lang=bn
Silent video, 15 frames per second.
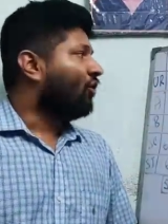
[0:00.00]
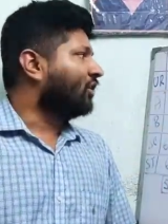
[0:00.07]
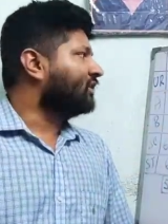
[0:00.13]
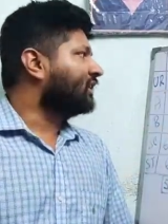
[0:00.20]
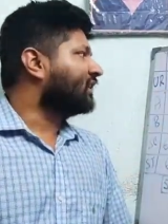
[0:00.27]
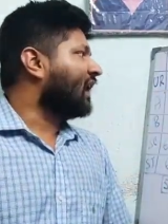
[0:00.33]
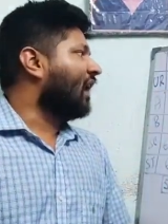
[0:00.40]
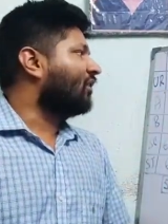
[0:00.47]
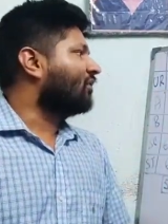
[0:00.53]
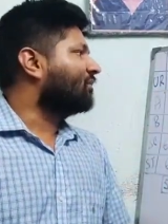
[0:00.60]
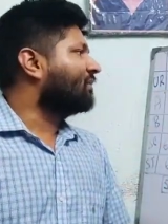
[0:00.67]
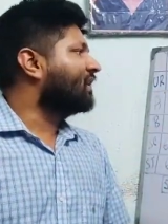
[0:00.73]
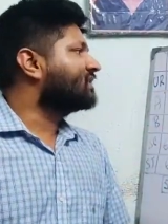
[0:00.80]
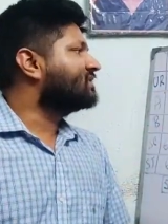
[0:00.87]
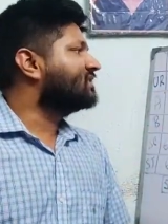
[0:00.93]
অর্থাৎ কাট অফ
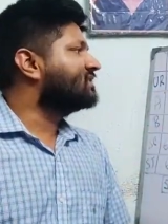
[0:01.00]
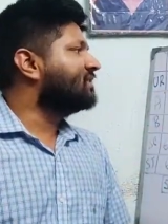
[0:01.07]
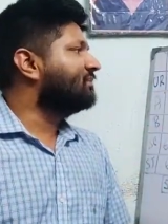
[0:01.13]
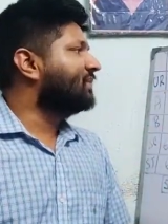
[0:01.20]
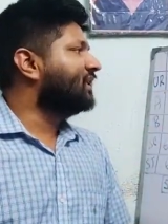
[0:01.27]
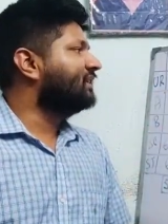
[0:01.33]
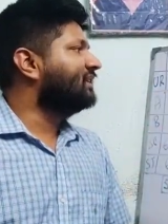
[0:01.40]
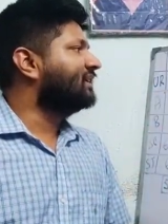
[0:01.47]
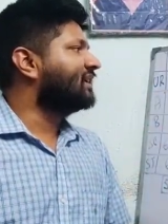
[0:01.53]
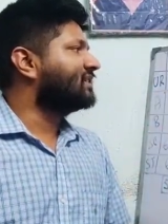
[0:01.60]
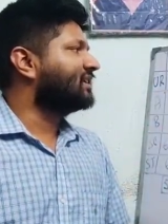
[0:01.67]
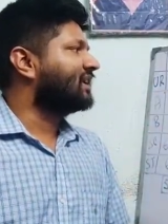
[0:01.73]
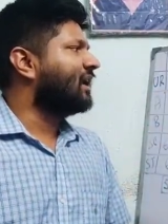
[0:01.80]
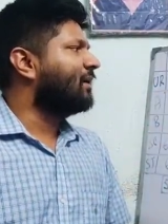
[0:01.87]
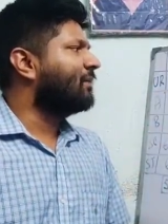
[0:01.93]
মার্কসের যে বৃদ্ধিটা
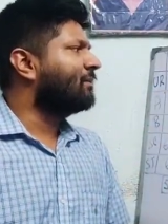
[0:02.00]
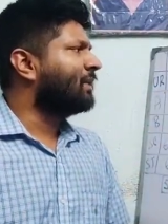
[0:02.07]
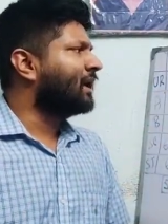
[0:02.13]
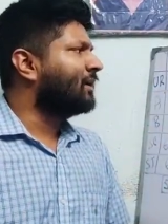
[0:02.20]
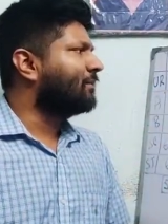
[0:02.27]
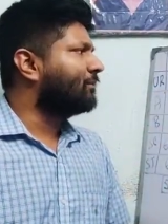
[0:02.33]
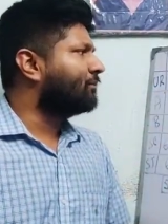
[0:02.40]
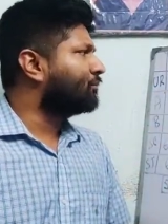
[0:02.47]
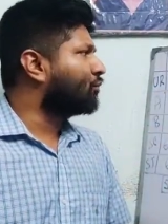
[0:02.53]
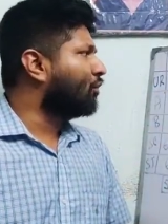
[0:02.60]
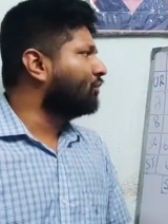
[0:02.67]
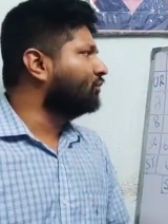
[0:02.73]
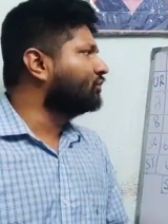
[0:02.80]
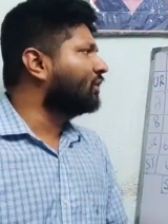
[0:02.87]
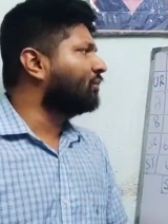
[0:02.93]
সেটা মানে
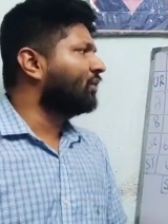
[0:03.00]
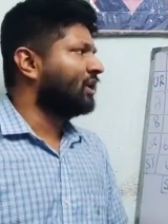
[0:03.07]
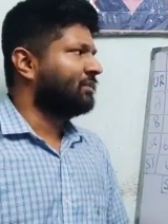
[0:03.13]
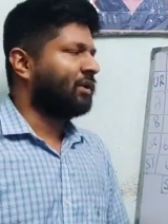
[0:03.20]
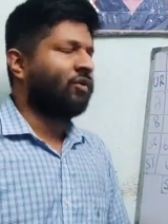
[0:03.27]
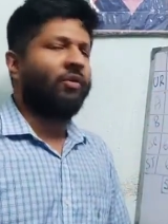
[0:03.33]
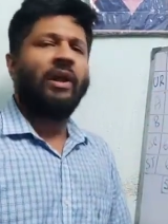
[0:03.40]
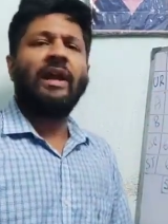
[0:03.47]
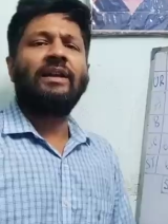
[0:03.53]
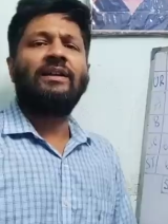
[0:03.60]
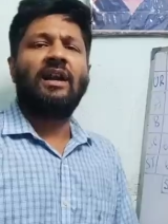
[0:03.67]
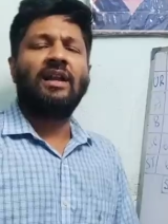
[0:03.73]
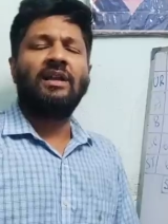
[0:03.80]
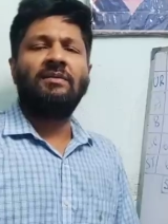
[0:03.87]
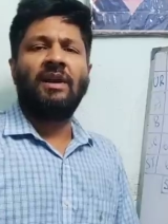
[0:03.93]
প্রভূত পরিমাণ
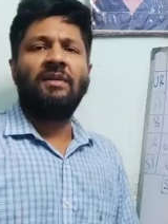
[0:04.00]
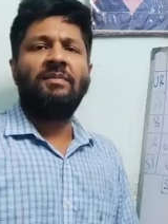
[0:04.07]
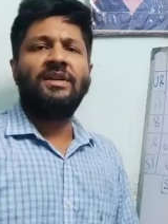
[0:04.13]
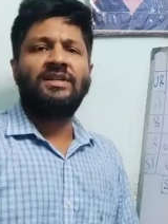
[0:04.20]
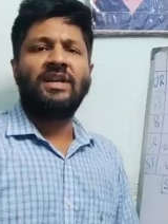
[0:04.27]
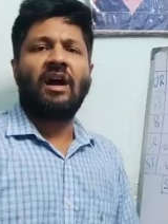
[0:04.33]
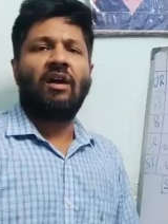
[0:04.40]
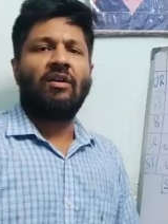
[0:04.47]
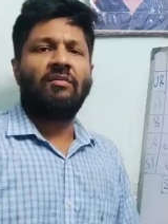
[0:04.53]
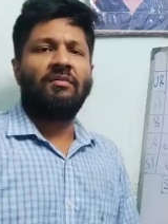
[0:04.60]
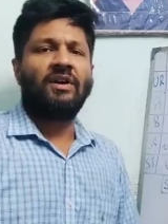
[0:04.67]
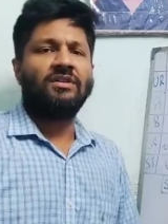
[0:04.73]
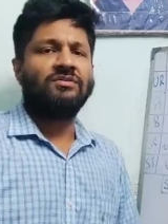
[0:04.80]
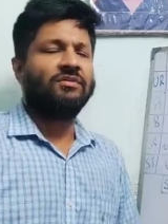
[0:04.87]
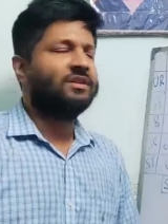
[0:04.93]
অনেকটা আর কি মানে বেশি কাট অফ
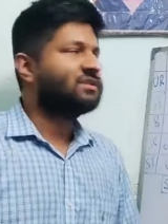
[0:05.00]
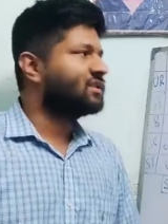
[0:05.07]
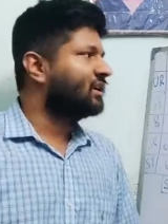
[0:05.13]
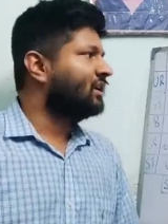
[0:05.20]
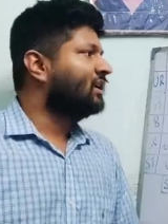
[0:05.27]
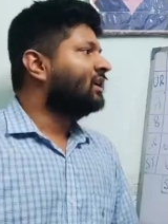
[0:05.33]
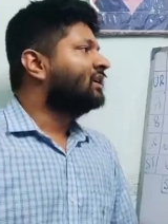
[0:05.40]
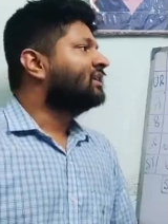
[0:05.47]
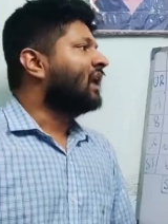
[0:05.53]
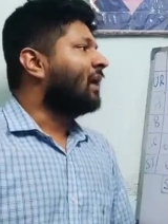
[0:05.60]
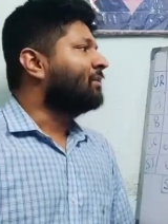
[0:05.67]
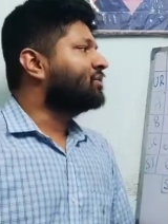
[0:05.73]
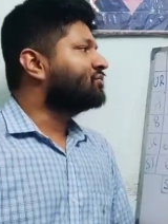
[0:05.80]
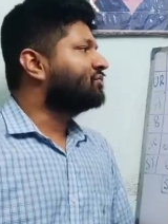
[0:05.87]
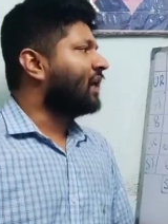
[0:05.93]
মার্কস হয়েছে তা
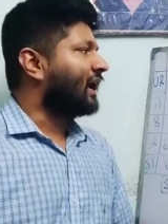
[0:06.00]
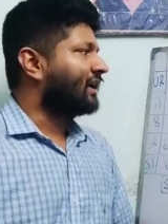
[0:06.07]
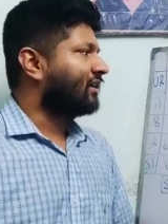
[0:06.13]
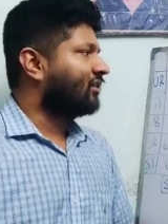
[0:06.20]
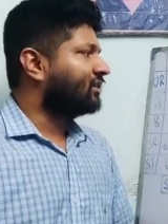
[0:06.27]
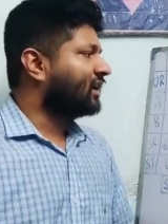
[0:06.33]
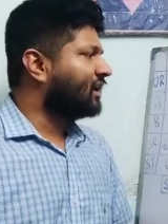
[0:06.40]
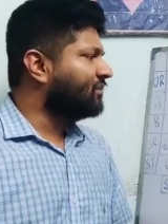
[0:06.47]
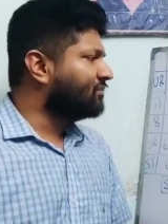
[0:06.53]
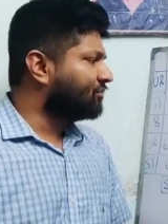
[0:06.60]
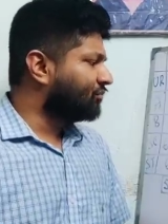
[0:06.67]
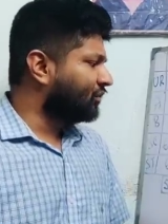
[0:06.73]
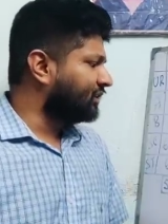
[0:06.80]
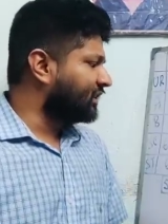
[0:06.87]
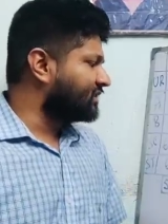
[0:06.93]
আমি শুধু একটা কথাই
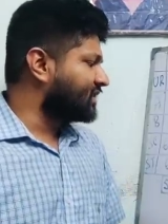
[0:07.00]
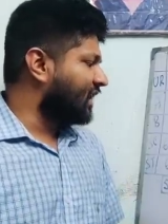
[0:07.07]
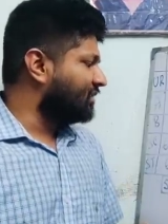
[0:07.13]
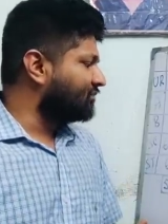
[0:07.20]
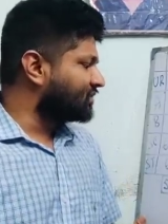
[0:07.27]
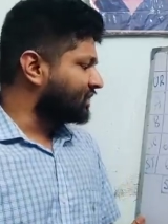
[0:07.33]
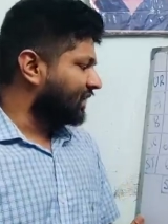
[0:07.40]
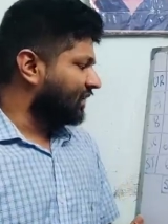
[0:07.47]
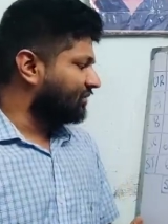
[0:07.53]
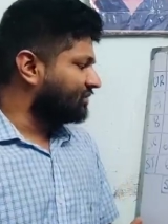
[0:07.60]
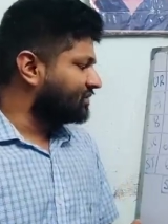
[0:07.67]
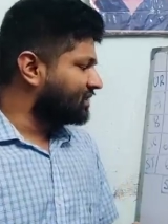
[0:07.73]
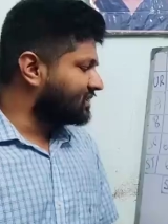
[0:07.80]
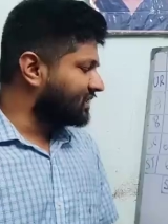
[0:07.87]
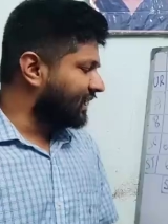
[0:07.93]
বলতে চাইবো সেটা
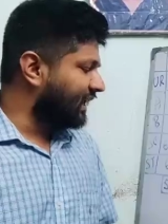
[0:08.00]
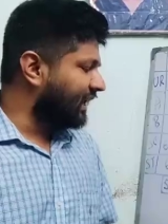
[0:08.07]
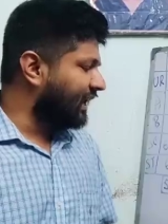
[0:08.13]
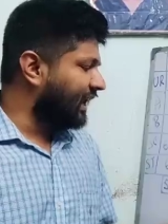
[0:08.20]
হচ্ছে যে